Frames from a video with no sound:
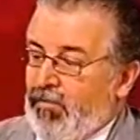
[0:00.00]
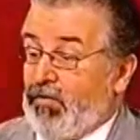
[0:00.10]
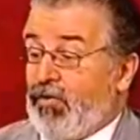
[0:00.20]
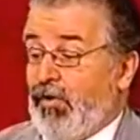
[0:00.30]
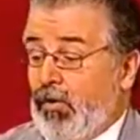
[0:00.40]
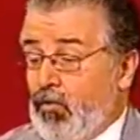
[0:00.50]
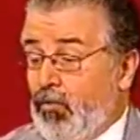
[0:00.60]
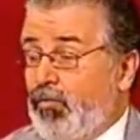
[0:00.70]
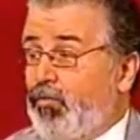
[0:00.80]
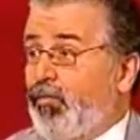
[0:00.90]
Muitas vezes
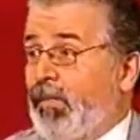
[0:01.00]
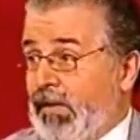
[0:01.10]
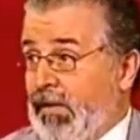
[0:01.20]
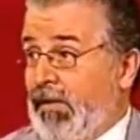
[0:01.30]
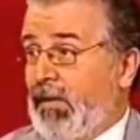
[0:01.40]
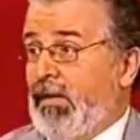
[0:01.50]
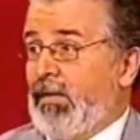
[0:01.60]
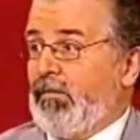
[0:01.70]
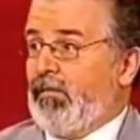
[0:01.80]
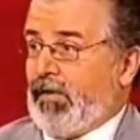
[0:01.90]
ter recursos para,